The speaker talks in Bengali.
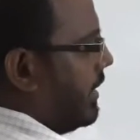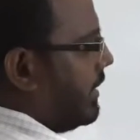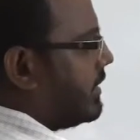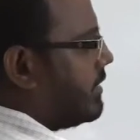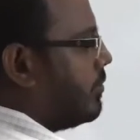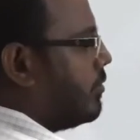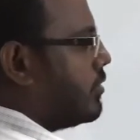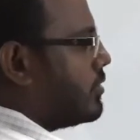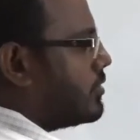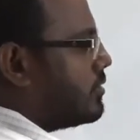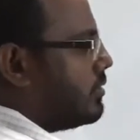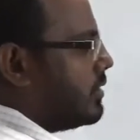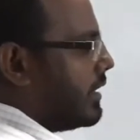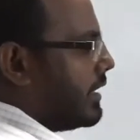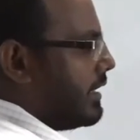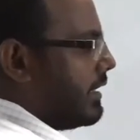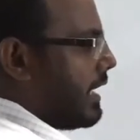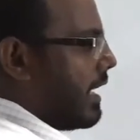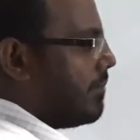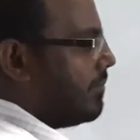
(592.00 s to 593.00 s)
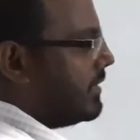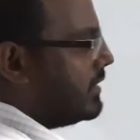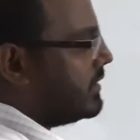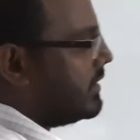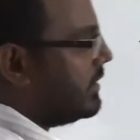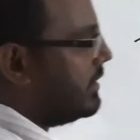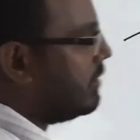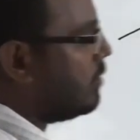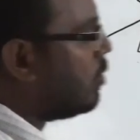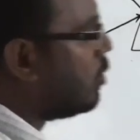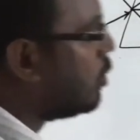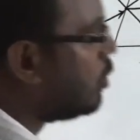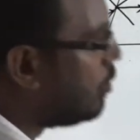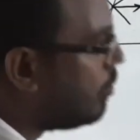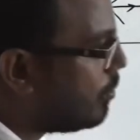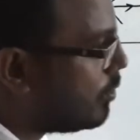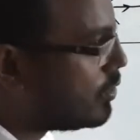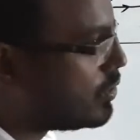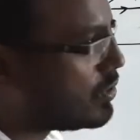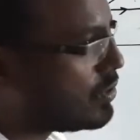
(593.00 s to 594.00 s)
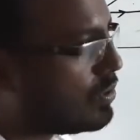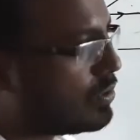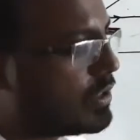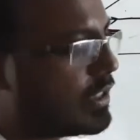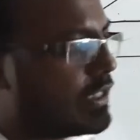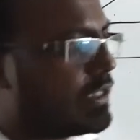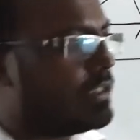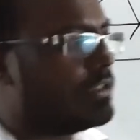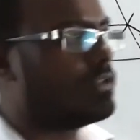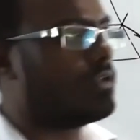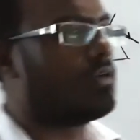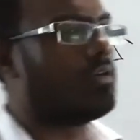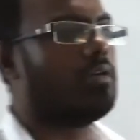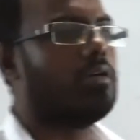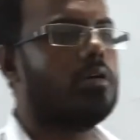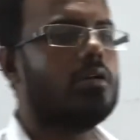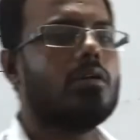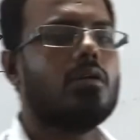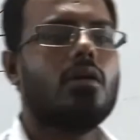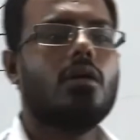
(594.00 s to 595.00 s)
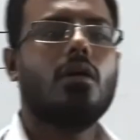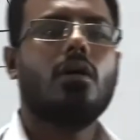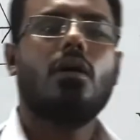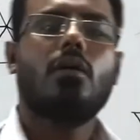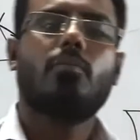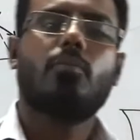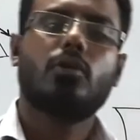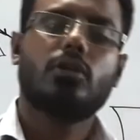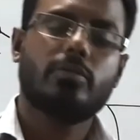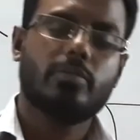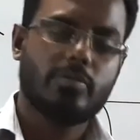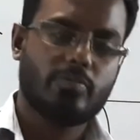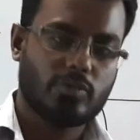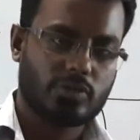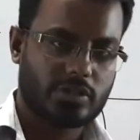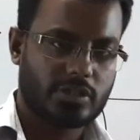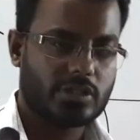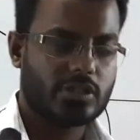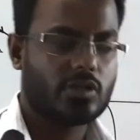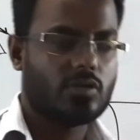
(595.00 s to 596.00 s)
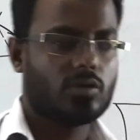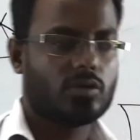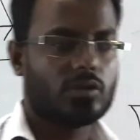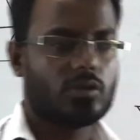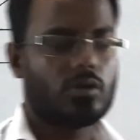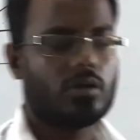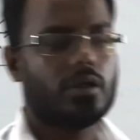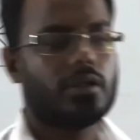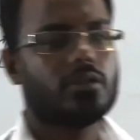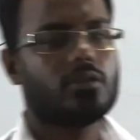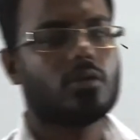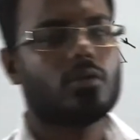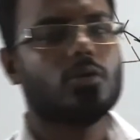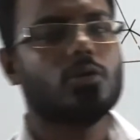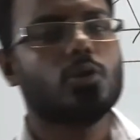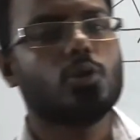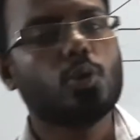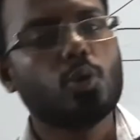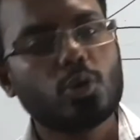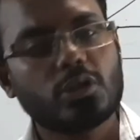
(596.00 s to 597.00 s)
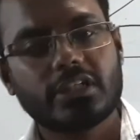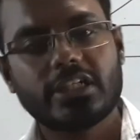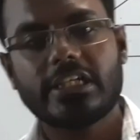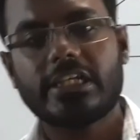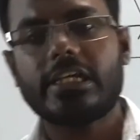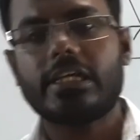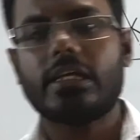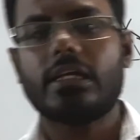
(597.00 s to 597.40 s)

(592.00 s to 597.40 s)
একটি বস্তু থেকে আমরা জানি কোনো বস্তু থেকে যখন প্রতিবিম্ব সৃষ্টি করতে হয় তখন দুটি